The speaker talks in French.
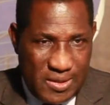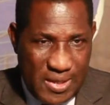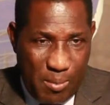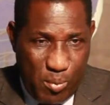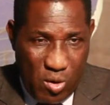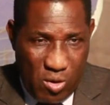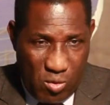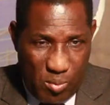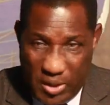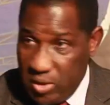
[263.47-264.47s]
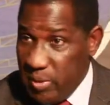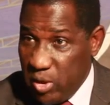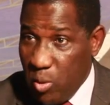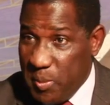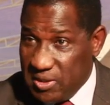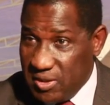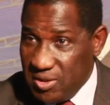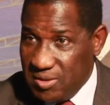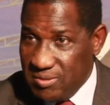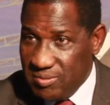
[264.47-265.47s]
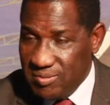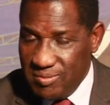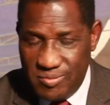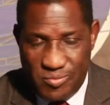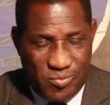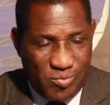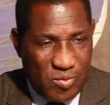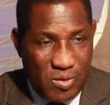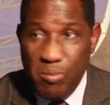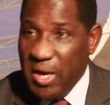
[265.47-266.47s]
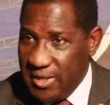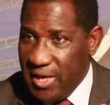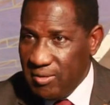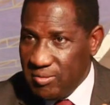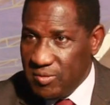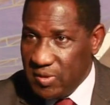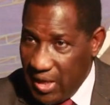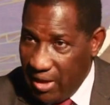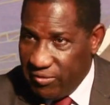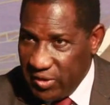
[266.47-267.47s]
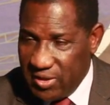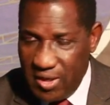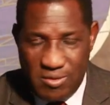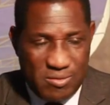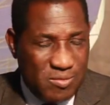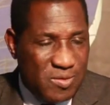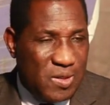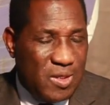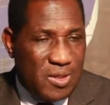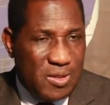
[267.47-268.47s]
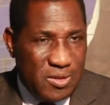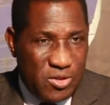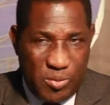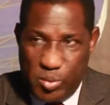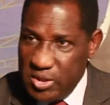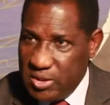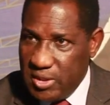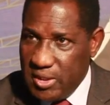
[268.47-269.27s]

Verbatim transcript: d'abord auprès de mes compatriotes maliens, africains. J'ai présidé